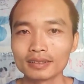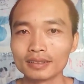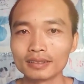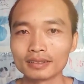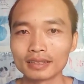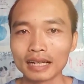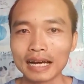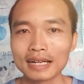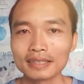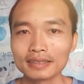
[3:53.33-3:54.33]
Từ những
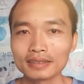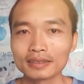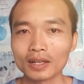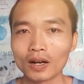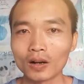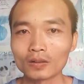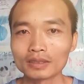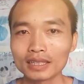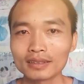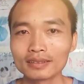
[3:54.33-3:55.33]
cái nhỏ
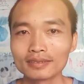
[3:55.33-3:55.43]
nhất.